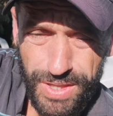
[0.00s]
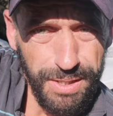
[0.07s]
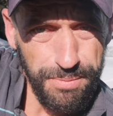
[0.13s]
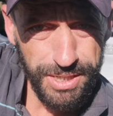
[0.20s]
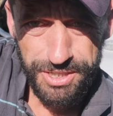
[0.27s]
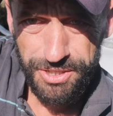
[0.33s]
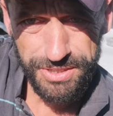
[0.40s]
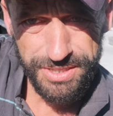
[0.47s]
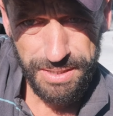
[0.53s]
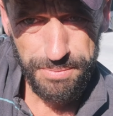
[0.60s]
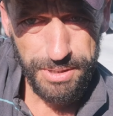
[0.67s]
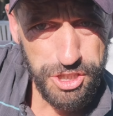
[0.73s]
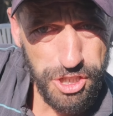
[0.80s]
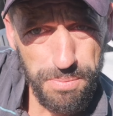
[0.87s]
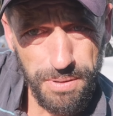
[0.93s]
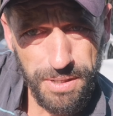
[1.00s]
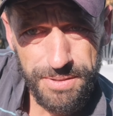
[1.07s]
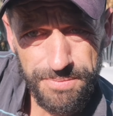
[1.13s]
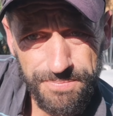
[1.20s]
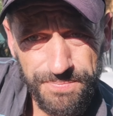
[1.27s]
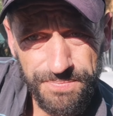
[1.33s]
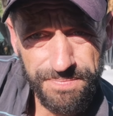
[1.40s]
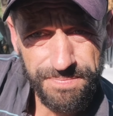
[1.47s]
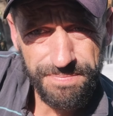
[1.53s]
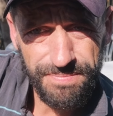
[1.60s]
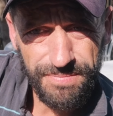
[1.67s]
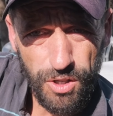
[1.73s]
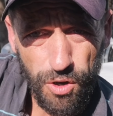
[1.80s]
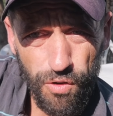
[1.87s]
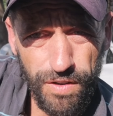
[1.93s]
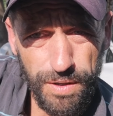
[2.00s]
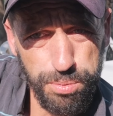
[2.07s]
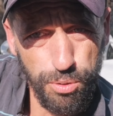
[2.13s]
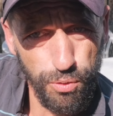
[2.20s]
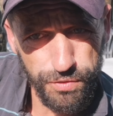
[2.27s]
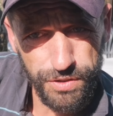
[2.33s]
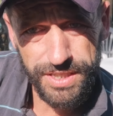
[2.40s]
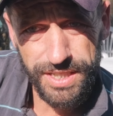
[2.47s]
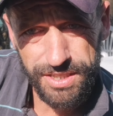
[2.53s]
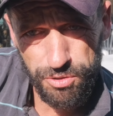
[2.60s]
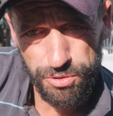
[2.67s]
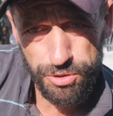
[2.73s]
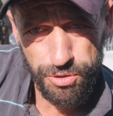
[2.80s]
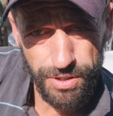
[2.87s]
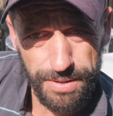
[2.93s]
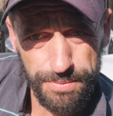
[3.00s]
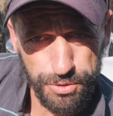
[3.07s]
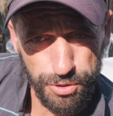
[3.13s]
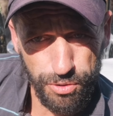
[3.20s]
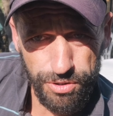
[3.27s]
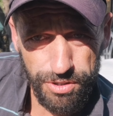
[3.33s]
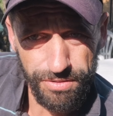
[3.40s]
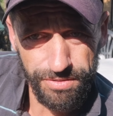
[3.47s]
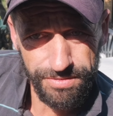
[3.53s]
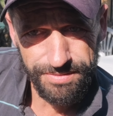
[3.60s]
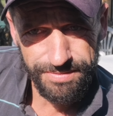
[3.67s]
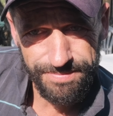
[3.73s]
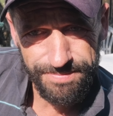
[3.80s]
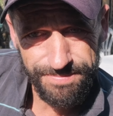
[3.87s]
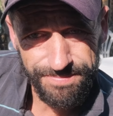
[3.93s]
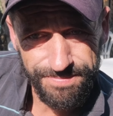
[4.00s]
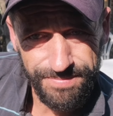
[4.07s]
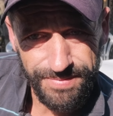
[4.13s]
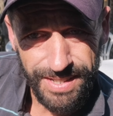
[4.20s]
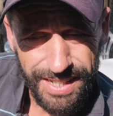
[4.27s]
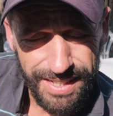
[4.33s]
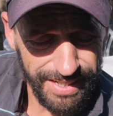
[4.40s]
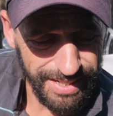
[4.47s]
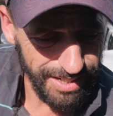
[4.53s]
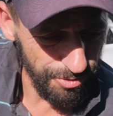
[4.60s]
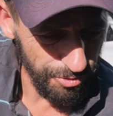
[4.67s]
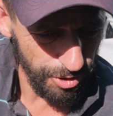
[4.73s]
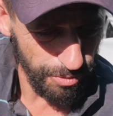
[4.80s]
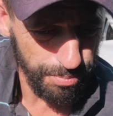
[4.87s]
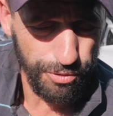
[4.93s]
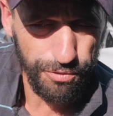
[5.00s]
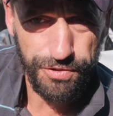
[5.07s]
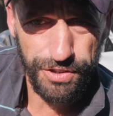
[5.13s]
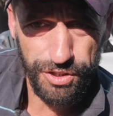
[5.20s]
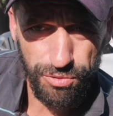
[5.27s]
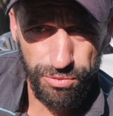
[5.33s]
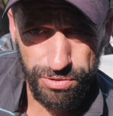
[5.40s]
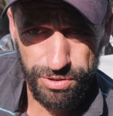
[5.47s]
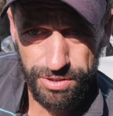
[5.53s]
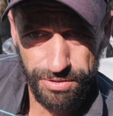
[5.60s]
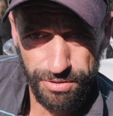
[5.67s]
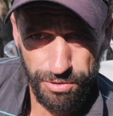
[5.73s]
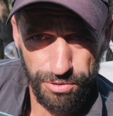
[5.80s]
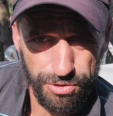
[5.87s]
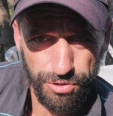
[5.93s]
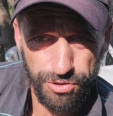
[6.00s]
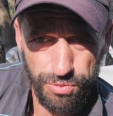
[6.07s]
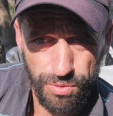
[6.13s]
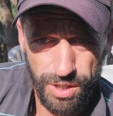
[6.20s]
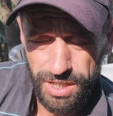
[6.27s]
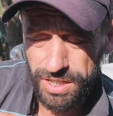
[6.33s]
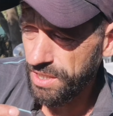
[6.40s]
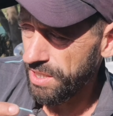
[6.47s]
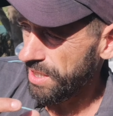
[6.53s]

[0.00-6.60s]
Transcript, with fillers: Eh ben non, ça marchera pas. On va profiter de ce laps de temps. Là, on en profite tous, que ce soit